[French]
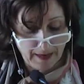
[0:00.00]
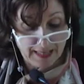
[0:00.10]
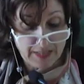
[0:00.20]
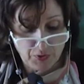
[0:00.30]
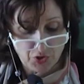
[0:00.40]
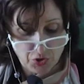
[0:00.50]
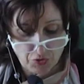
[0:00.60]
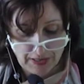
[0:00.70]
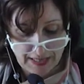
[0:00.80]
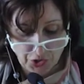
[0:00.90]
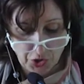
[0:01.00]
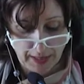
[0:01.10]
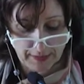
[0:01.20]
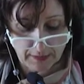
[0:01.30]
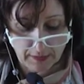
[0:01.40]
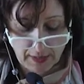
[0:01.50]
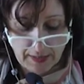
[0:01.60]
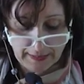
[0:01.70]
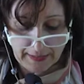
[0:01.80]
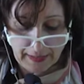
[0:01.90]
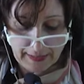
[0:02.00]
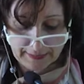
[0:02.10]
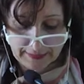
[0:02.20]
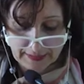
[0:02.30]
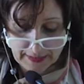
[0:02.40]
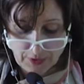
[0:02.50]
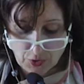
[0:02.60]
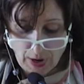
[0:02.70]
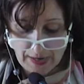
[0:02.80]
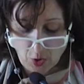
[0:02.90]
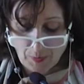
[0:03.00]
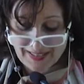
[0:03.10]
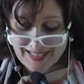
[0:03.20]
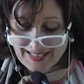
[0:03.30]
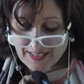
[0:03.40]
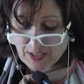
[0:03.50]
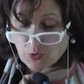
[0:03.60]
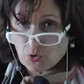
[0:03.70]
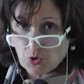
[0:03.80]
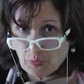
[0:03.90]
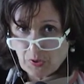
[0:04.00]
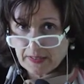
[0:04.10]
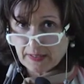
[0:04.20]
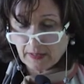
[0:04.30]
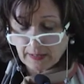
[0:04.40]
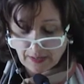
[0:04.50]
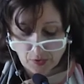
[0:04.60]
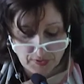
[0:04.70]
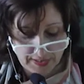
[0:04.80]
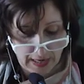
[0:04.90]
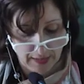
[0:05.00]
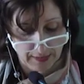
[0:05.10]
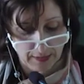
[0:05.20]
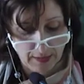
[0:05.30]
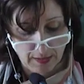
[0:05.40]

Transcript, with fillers: l'exposition de la charte et des garanties individuelles comme des institutions politiques qu'elle consacre.